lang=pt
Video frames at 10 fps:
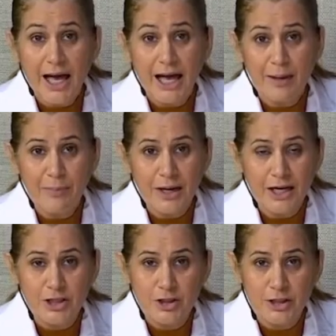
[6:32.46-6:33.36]
A
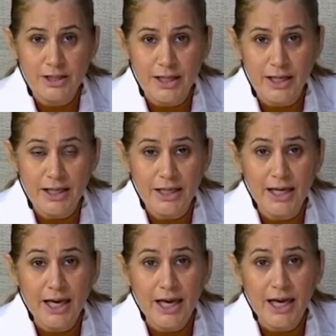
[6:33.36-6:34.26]
partir
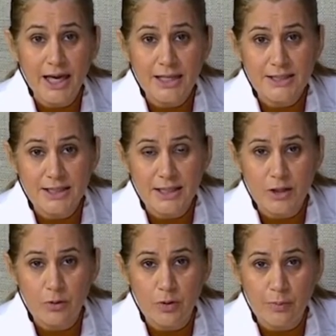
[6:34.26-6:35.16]
daí, essa
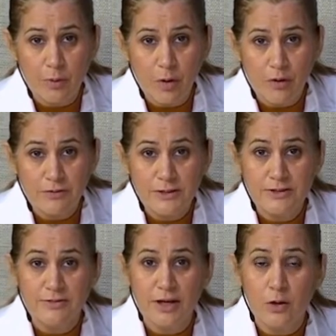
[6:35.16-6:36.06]
neurohipófise
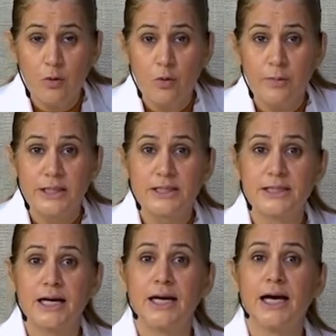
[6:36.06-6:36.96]
vai
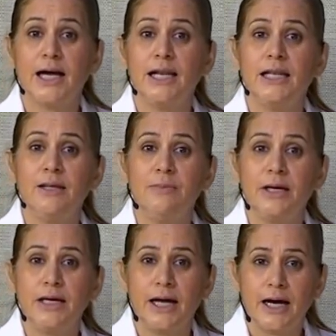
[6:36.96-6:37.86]
começar a
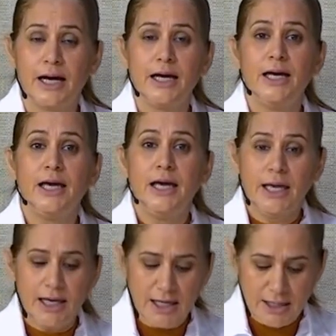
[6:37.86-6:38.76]
liberar
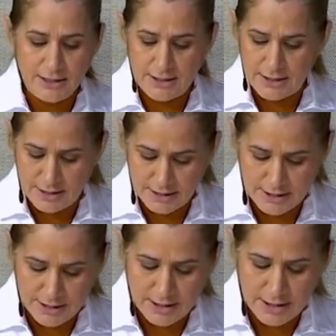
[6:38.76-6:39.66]

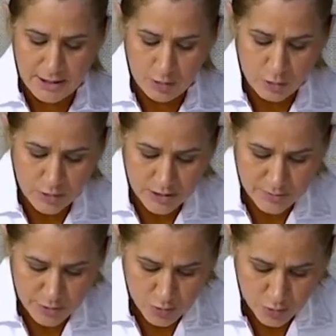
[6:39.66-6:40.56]
esses
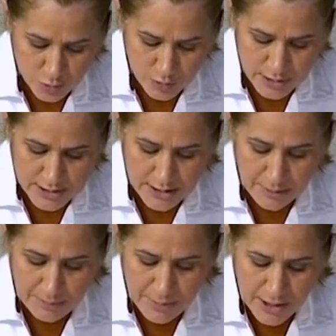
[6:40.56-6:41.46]
neurotransmissores
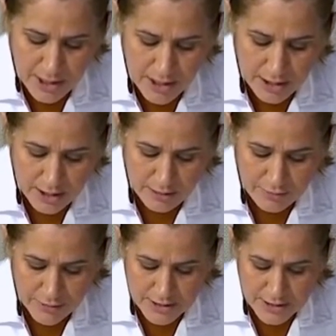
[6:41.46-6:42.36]
também em
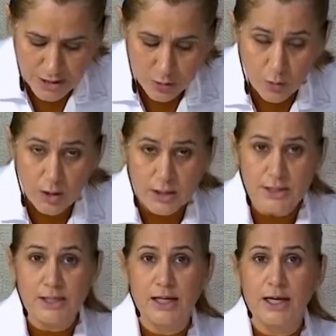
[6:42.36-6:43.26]

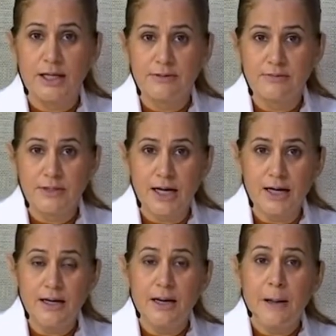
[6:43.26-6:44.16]
vesículas, tá?